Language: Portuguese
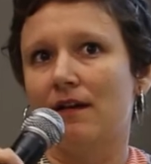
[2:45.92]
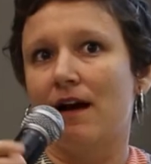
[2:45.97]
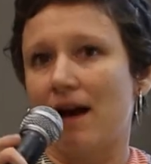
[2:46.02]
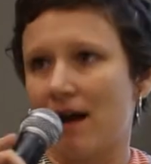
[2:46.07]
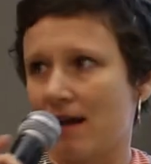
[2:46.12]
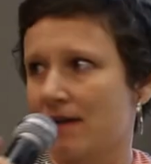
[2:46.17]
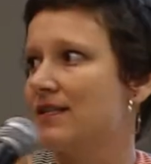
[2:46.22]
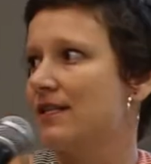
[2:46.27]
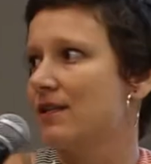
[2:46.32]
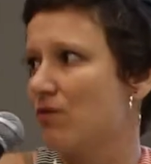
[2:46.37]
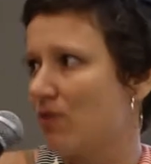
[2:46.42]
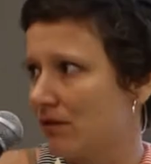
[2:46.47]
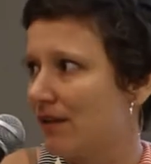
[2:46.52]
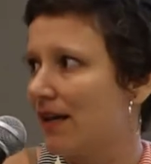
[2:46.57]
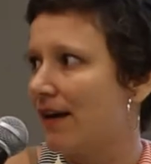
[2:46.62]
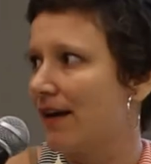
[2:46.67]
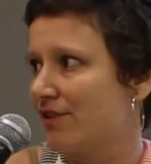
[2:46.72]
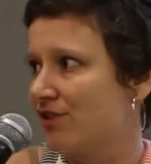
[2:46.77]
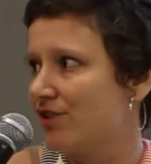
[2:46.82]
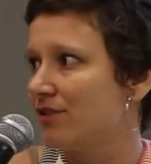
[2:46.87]
a
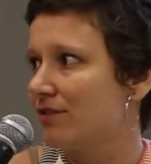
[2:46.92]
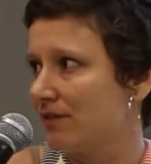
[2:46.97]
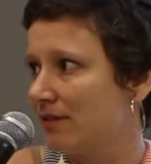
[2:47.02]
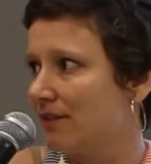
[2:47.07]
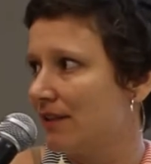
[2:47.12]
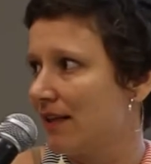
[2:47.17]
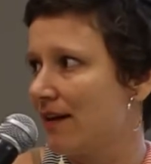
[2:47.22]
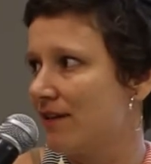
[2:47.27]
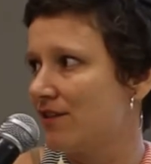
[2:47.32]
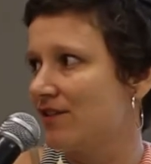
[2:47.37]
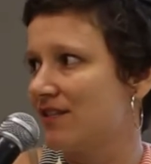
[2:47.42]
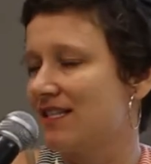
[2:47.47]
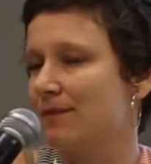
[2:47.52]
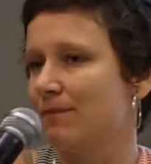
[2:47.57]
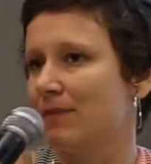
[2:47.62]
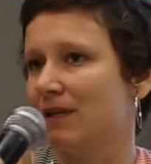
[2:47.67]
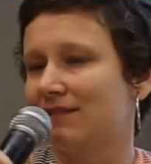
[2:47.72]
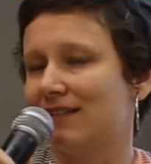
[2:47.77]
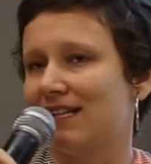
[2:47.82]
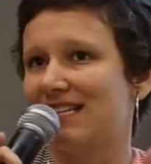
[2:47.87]
desigualdade, né? de se
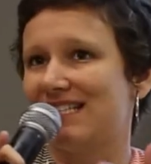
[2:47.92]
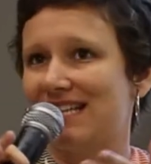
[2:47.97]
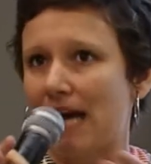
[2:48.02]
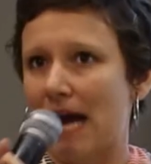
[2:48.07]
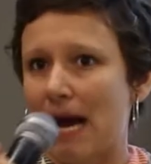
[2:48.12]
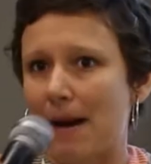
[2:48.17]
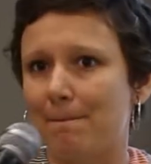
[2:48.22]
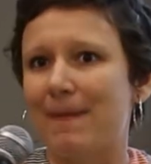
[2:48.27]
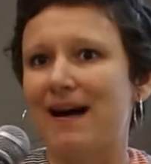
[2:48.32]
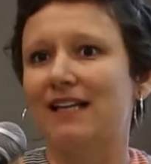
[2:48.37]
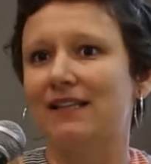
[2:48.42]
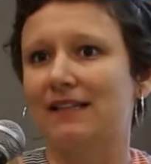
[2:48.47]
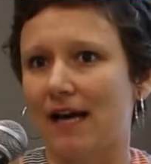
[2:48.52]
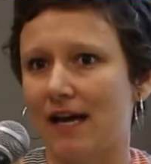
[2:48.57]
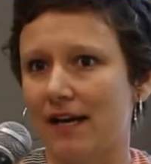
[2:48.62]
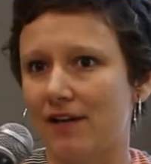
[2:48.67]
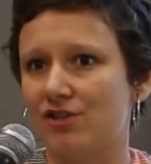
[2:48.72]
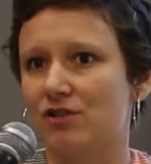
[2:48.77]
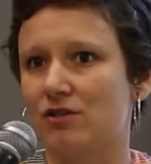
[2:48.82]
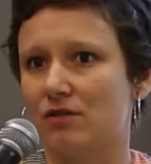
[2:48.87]
manter esse
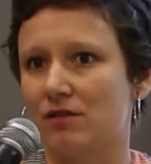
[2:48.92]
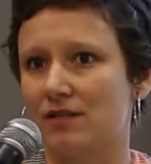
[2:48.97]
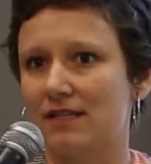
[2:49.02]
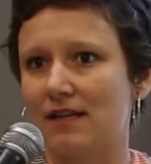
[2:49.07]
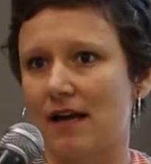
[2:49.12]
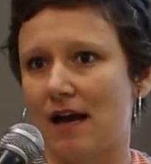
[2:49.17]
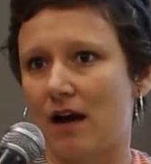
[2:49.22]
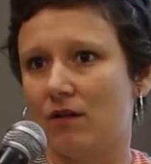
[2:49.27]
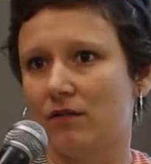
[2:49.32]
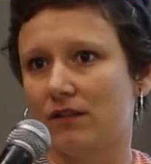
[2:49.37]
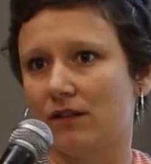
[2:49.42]
apartheid social.